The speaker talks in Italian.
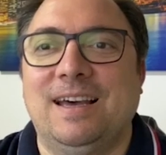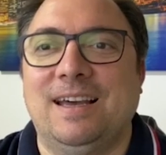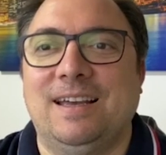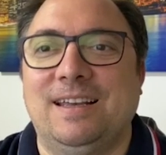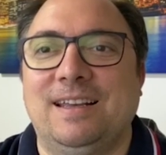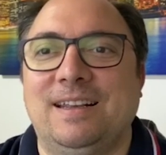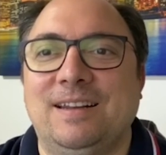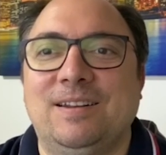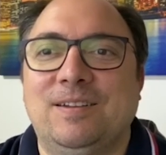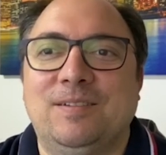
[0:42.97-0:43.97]
eh,
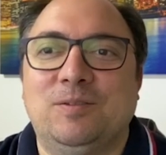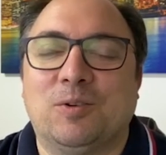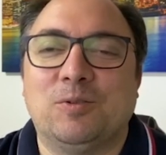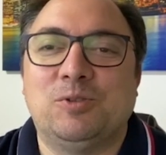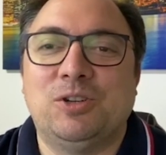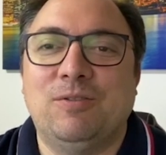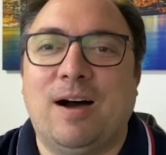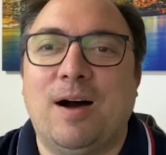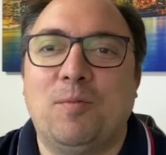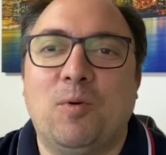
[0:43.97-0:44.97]
non
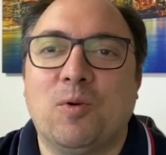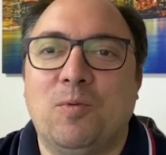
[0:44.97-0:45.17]
riuscivamo,